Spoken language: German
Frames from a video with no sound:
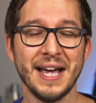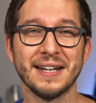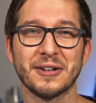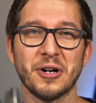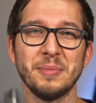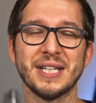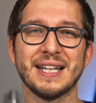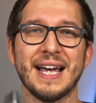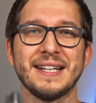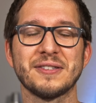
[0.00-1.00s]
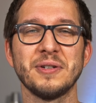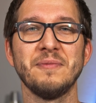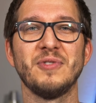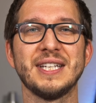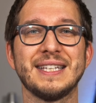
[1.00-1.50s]
Da komme ich gleich zu
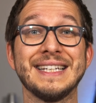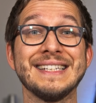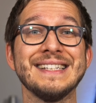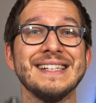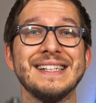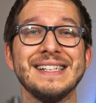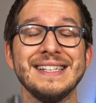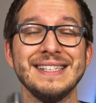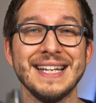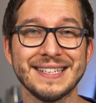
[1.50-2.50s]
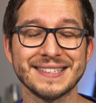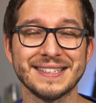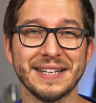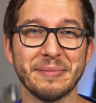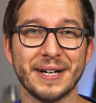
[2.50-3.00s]
einem wichtigen nächsten
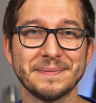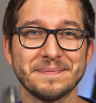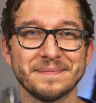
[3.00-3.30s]
Thema.